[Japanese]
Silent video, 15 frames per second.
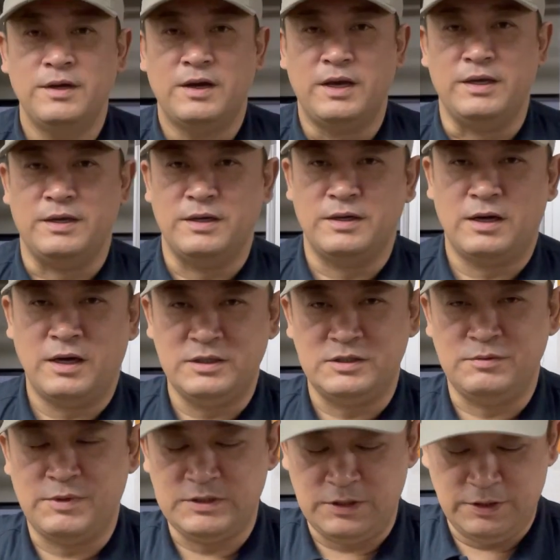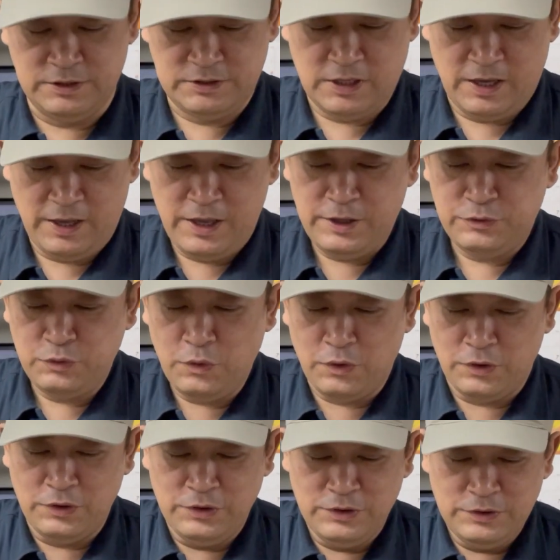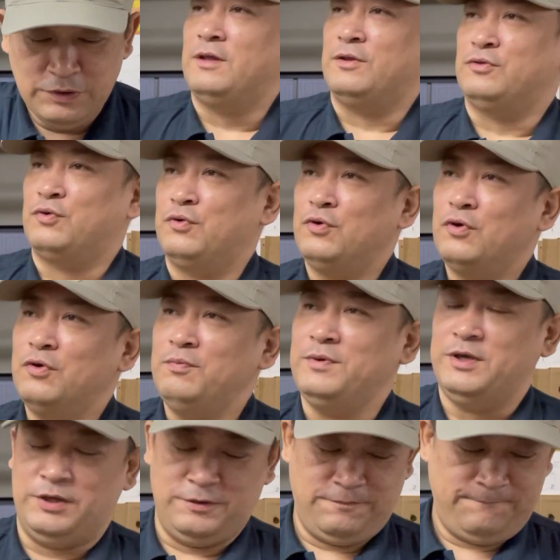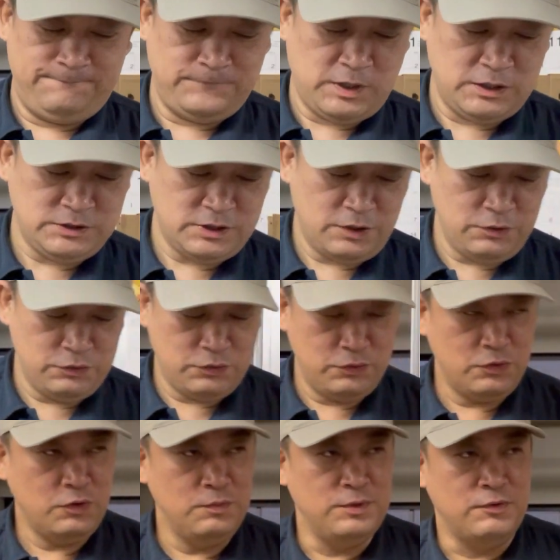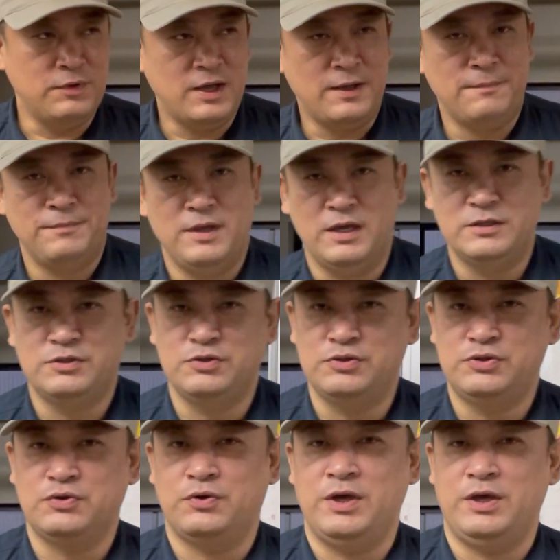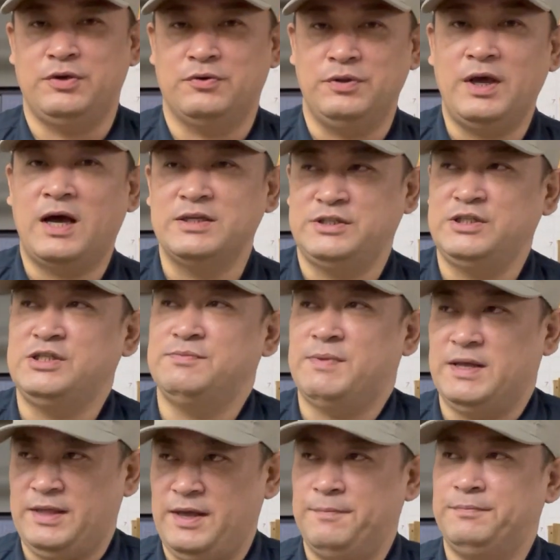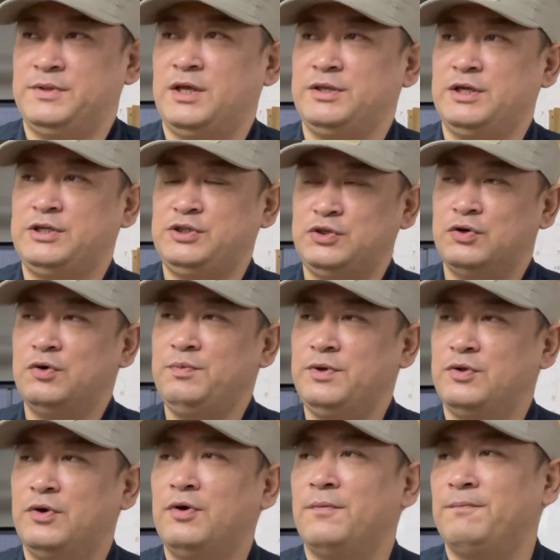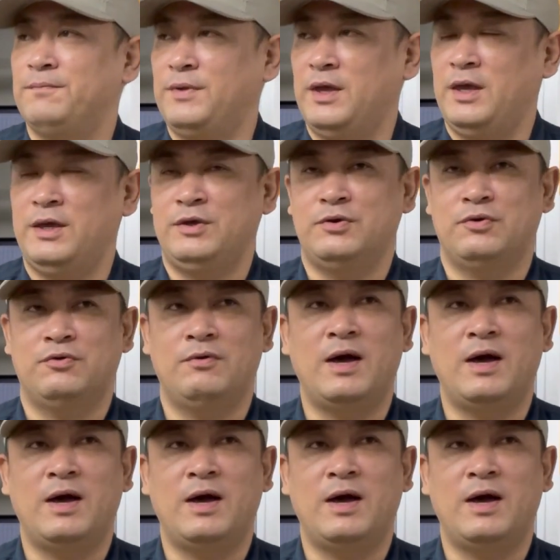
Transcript: はい、はい、すいませんでした。えっと、土曜日、明日の土曜日は、えー、通常営業で8時まで。で、日曜日の営業